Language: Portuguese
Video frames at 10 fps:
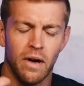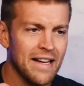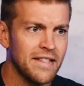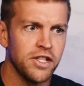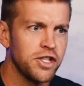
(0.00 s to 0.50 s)

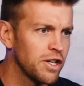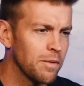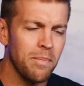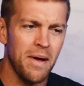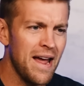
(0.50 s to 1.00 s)
assistir
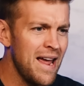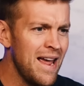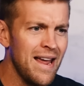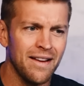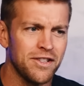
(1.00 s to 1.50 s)

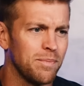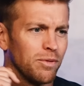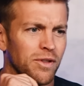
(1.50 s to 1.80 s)
bem, tipo